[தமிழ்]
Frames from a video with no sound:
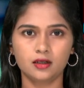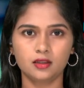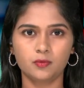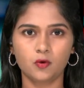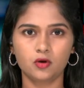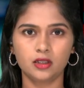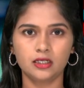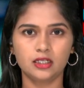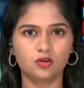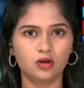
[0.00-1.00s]
இறுதிப்
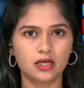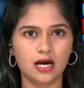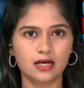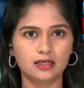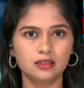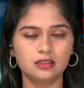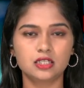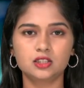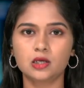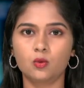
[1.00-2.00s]
போட்டியின் எதிரொலியாக
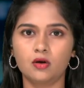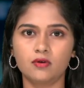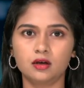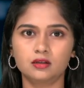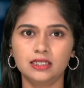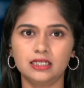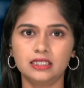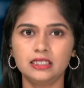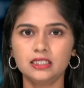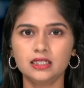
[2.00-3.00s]
தஞ்சை உணவகத்தில்
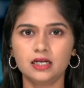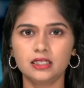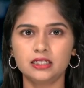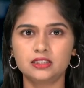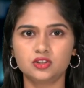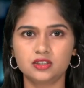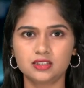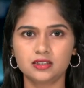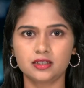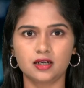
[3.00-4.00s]
இந்திய அணியின்
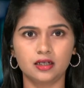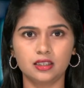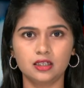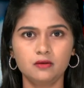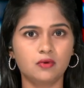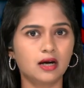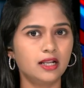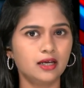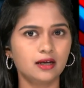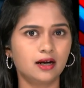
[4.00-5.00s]
ஜெர்சியை அணிந்து
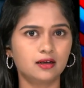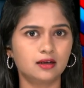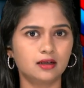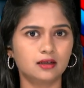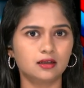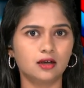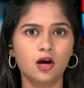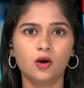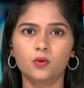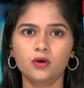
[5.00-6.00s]
வாடிக்கையாளர்களுக்கு
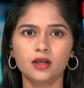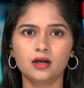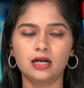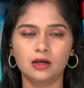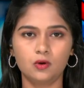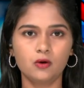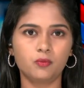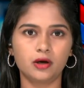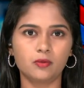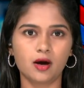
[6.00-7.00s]
ஊழியர்கள் உணவு
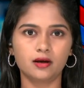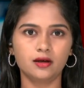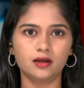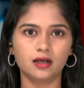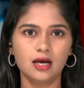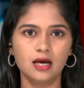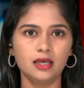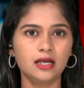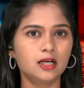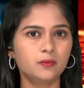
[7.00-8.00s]
பரிமாறினர்
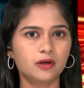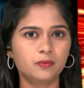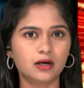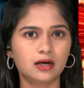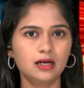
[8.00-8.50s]
இன்று பிற்பகல்